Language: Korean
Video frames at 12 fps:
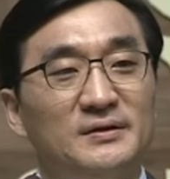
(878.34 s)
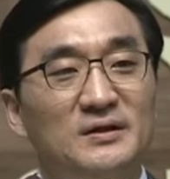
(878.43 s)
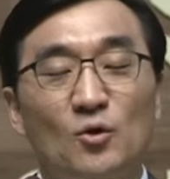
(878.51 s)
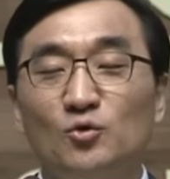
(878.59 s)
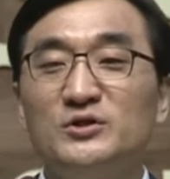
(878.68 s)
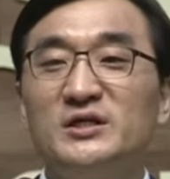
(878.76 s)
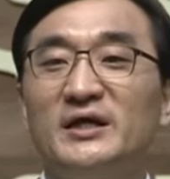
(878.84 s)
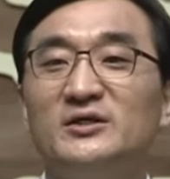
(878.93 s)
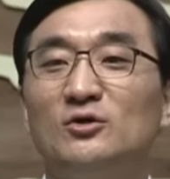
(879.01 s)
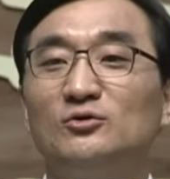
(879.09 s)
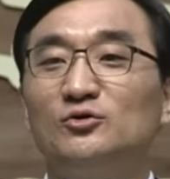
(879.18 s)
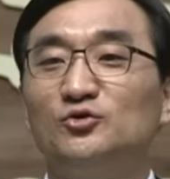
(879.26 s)
용기의
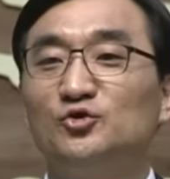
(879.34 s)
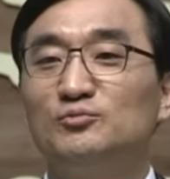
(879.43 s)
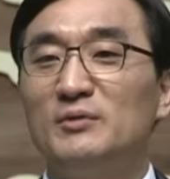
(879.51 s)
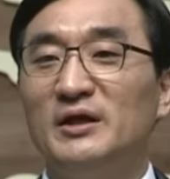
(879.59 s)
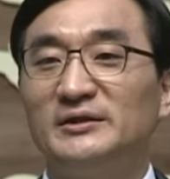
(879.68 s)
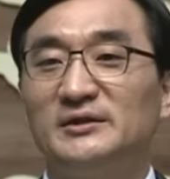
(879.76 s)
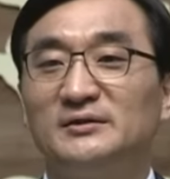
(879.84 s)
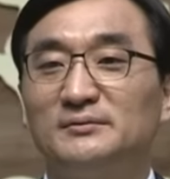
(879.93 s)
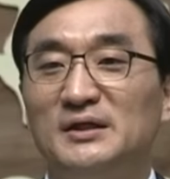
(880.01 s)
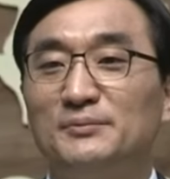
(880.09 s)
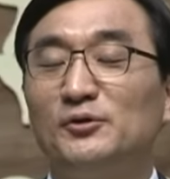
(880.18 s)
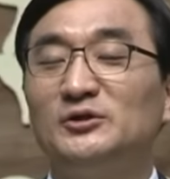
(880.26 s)
영으로 충만하셨습니다.
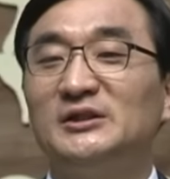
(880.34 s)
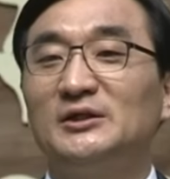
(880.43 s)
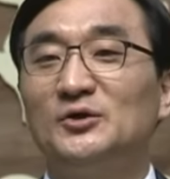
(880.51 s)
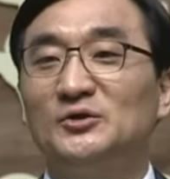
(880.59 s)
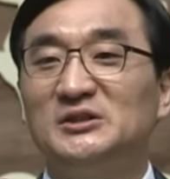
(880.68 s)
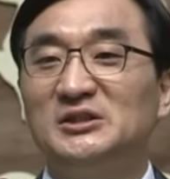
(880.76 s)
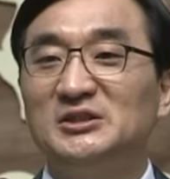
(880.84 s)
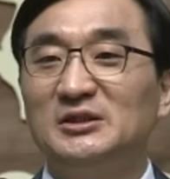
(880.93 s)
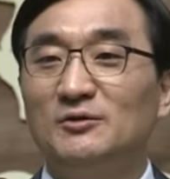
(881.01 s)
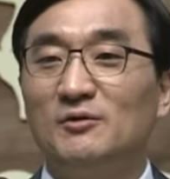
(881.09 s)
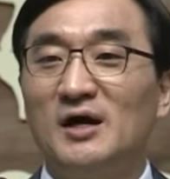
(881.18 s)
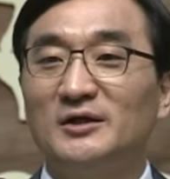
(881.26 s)
세 번째로
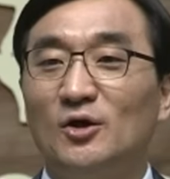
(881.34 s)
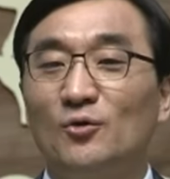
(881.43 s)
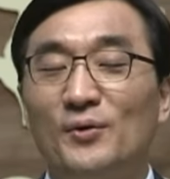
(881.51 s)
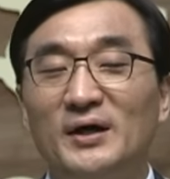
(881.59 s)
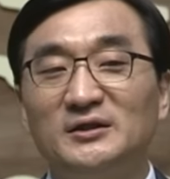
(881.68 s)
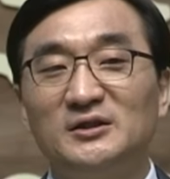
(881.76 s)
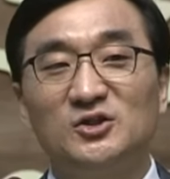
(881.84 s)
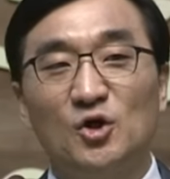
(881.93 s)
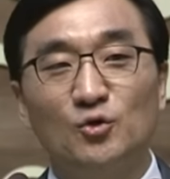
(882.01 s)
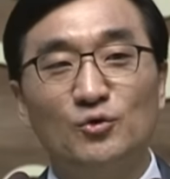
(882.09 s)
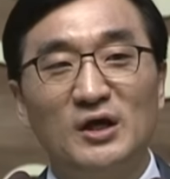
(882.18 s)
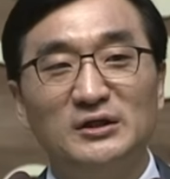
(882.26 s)
지식과 여호와를
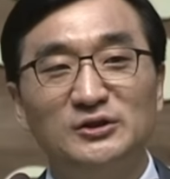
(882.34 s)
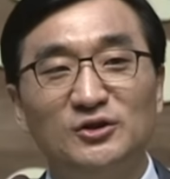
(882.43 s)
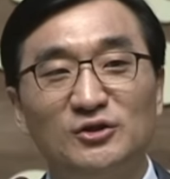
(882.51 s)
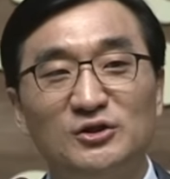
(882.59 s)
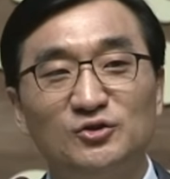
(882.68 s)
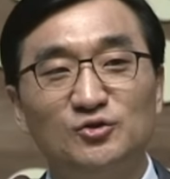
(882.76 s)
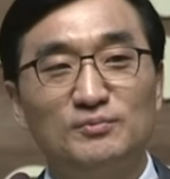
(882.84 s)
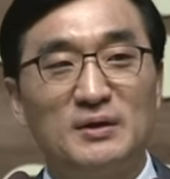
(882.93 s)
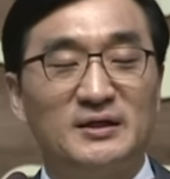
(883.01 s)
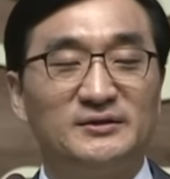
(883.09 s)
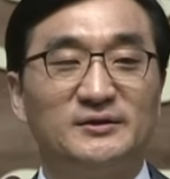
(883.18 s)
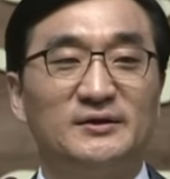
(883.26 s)
경외하는 영이
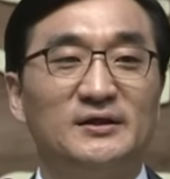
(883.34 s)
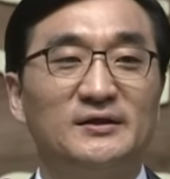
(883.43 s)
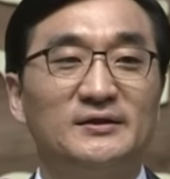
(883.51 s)
충만하셨다.